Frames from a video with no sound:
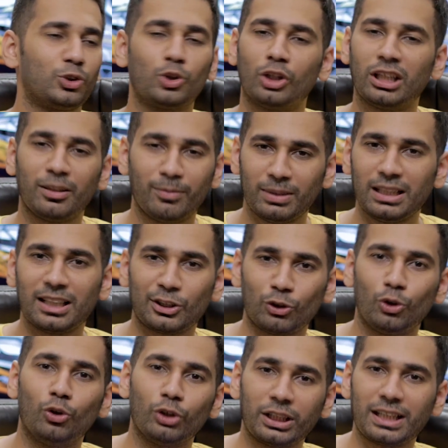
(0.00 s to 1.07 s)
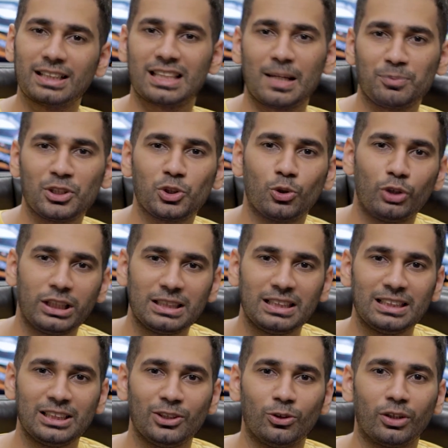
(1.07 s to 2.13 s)
छोटी एक तो उनके हिसाब से छोटी
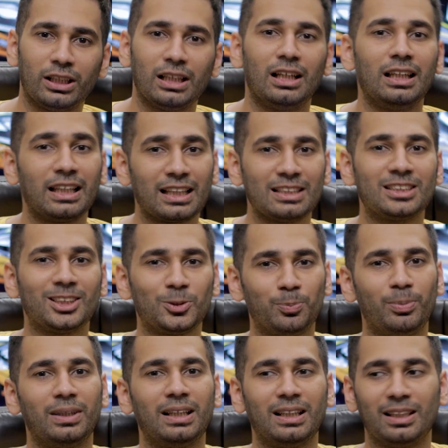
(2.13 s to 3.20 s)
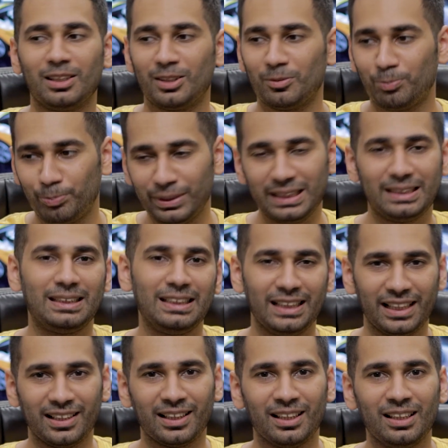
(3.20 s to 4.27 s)
चीज़ ही हो गई ना लेकिन जिस पे बीतती
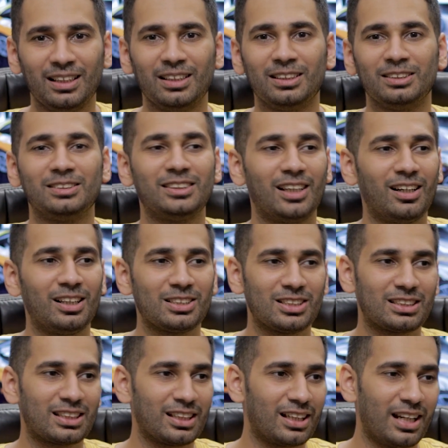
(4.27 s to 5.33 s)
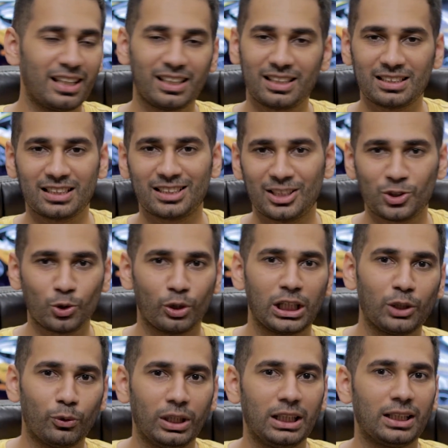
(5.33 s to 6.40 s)
है जहाँ जिसकी गाड़ी के जैसे
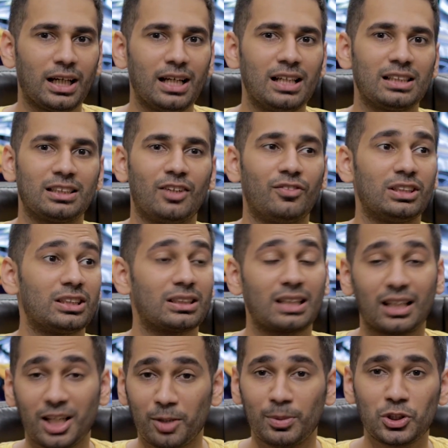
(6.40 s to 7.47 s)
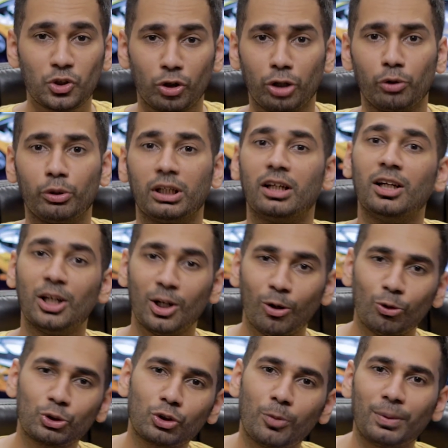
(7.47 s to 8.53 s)
चोरी हुए हैं टायर्स या फिर जिसके घर में चोरी हुई है
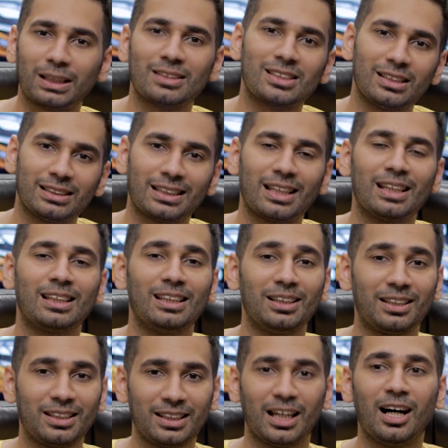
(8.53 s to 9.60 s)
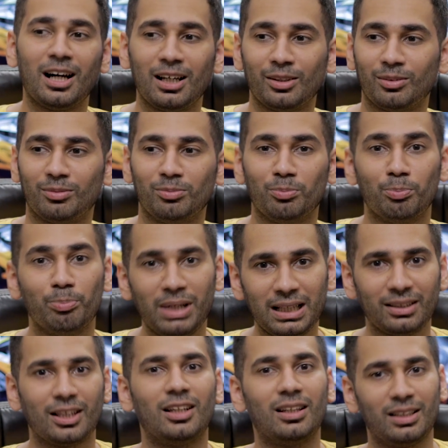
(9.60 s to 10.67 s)
उसको पता चलता है कि क्या
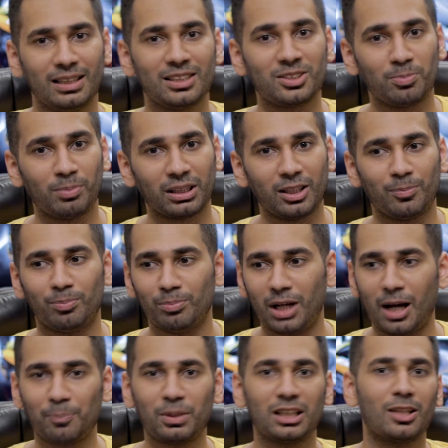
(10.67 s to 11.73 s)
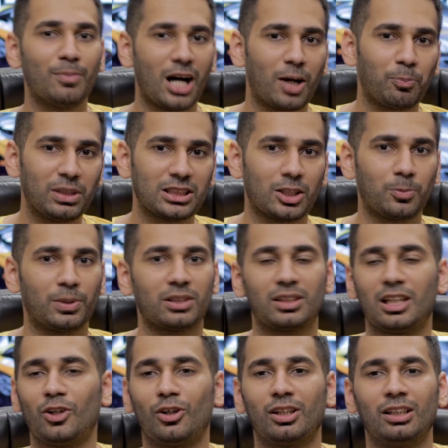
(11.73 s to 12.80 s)
मेंटल इस मतलब आपके दिमाग पे असर
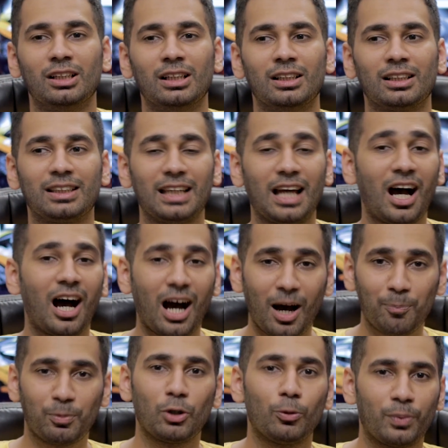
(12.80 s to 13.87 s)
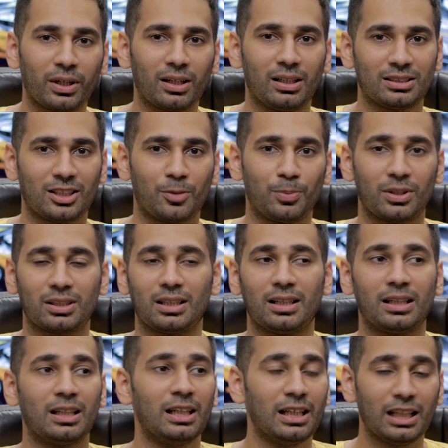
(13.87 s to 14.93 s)
पड़ता है और क्या आपके ऊपर असर पड़ता
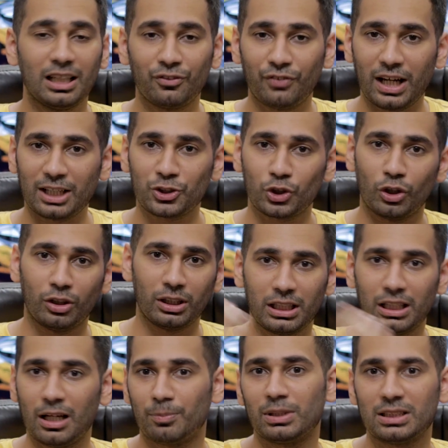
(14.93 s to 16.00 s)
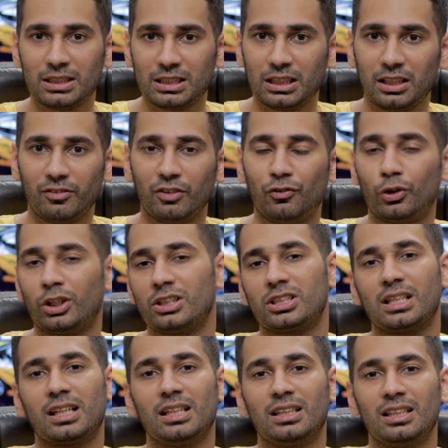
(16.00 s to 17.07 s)
है इनफैक्ट जो ये आपने सीसीटीवी फुटेज
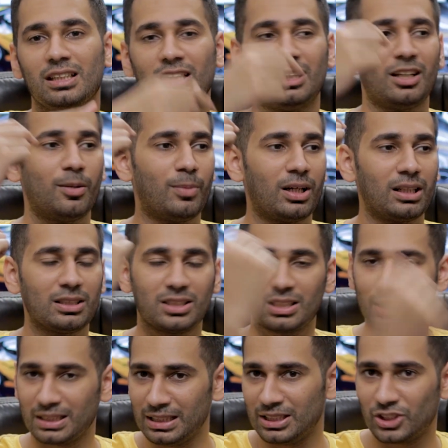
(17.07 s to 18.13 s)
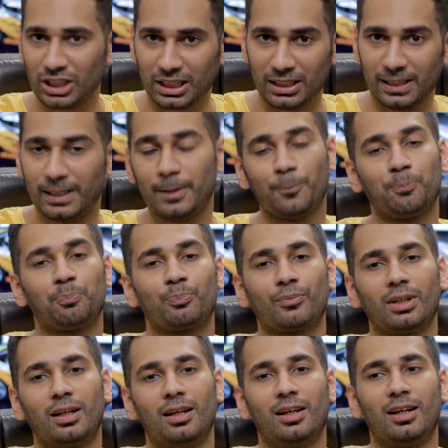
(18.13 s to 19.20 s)
देखी थी ये हमारे जस्ट नीचे की है
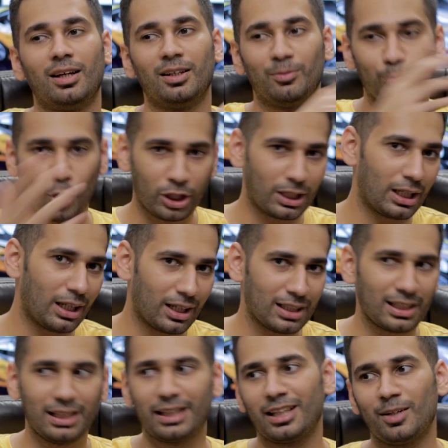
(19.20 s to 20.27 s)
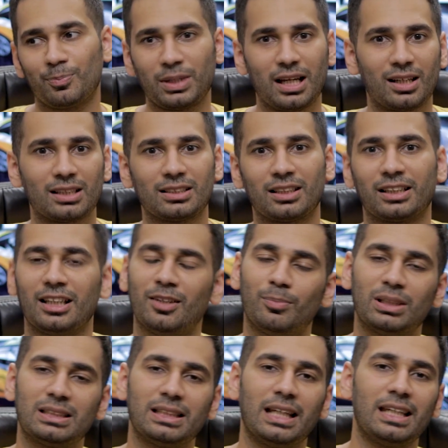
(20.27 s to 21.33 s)
बहुत डर लगा था लेकिन आप क्या कर सकते हैं
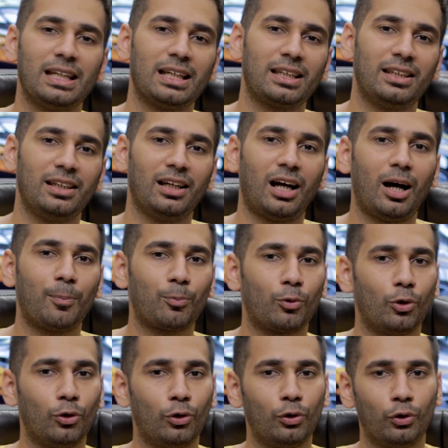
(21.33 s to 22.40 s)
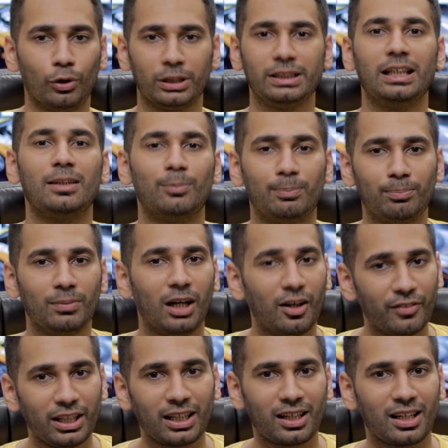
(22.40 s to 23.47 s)
बस यही है कि आपको यही
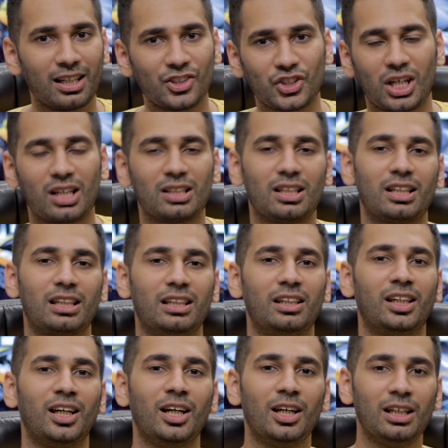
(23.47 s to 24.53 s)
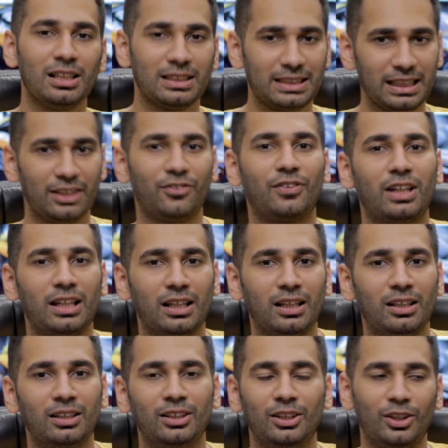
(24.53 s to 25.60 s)
अवेयर करना चाह रहा था कि सेफ़ रहना